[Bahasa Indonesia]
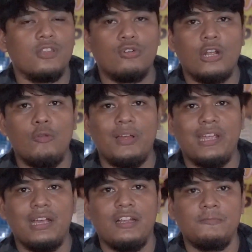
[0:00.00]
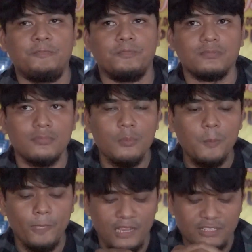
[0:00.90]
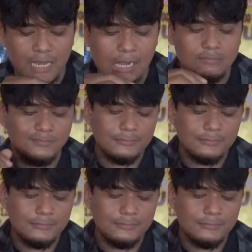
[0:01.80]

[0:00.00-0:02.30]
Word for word: sudah lumayan kenyang